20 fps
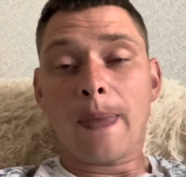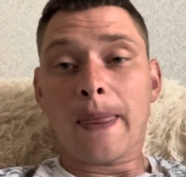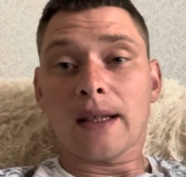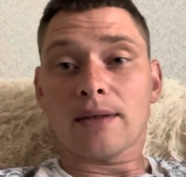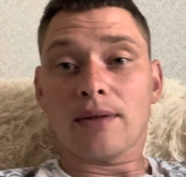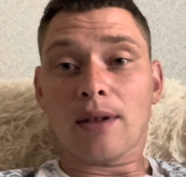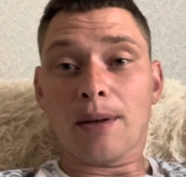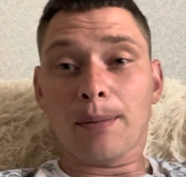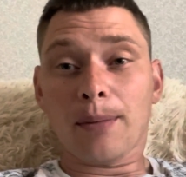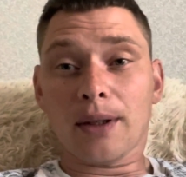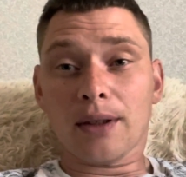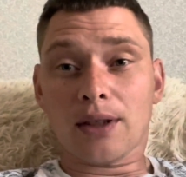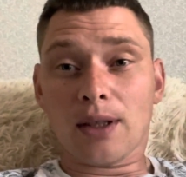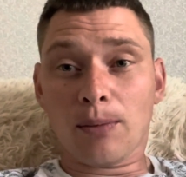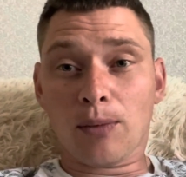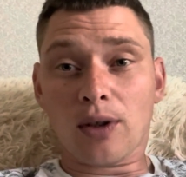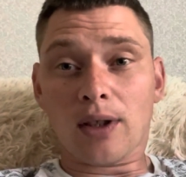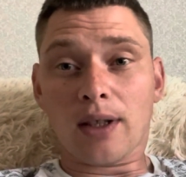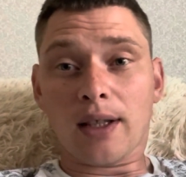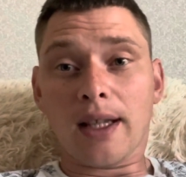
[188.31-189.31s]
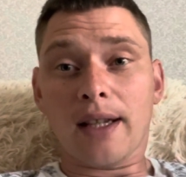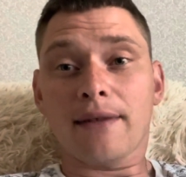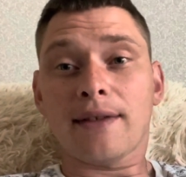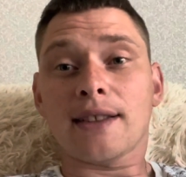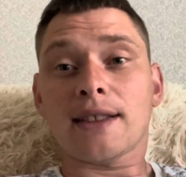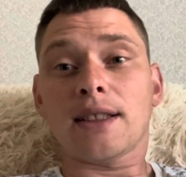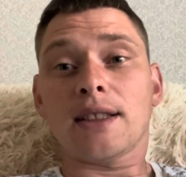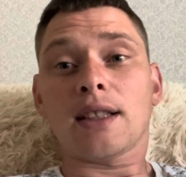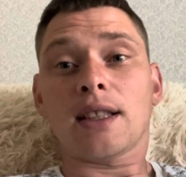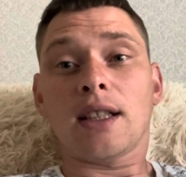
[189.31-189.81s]
С вами был Тимур Халаев.
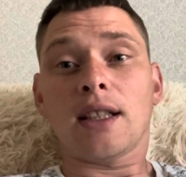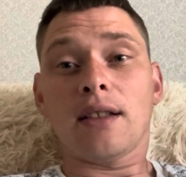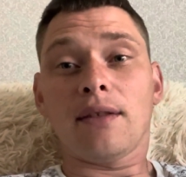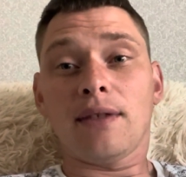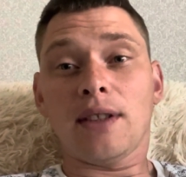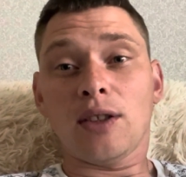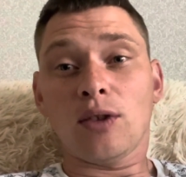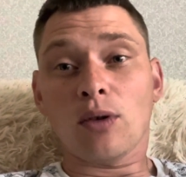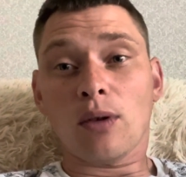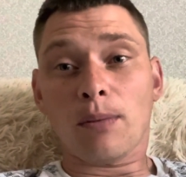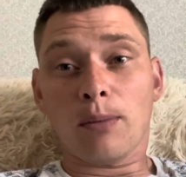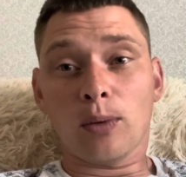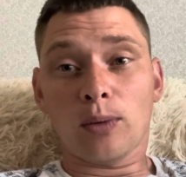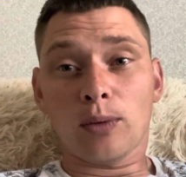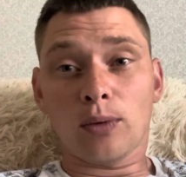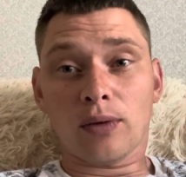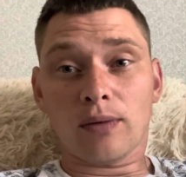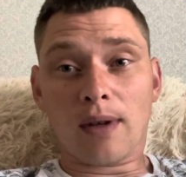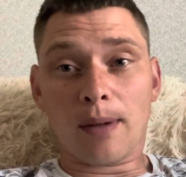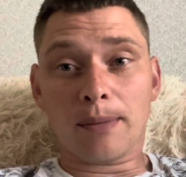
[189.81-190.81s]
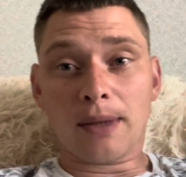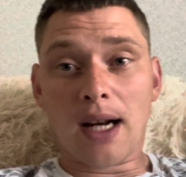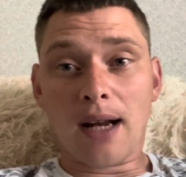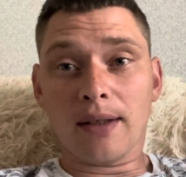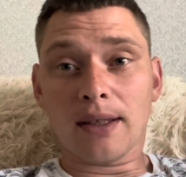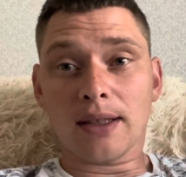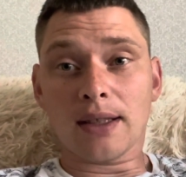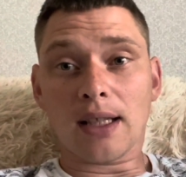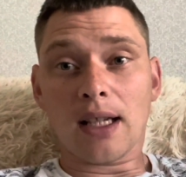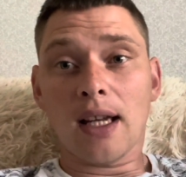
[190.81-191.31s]
Если такие видео будут вам
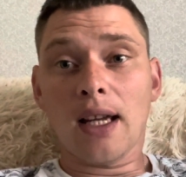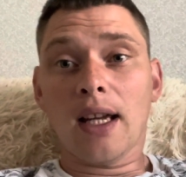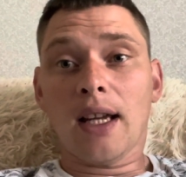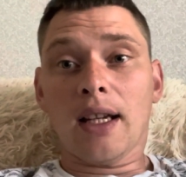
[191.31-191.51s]
нравиться,